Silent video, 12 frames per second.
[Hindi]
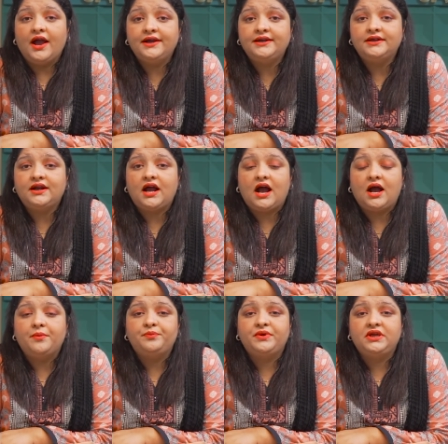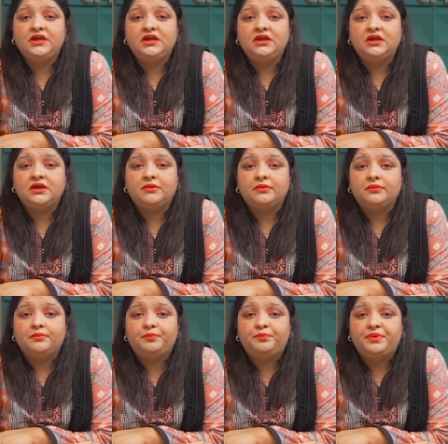अगर आपकी
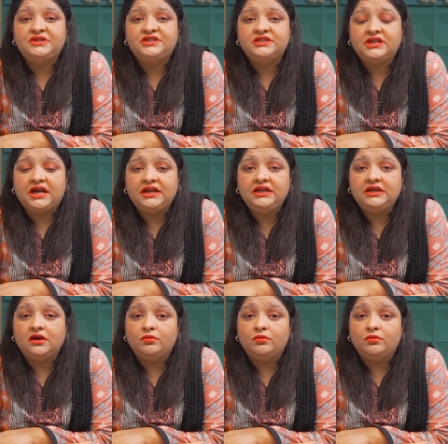बच्चेदानी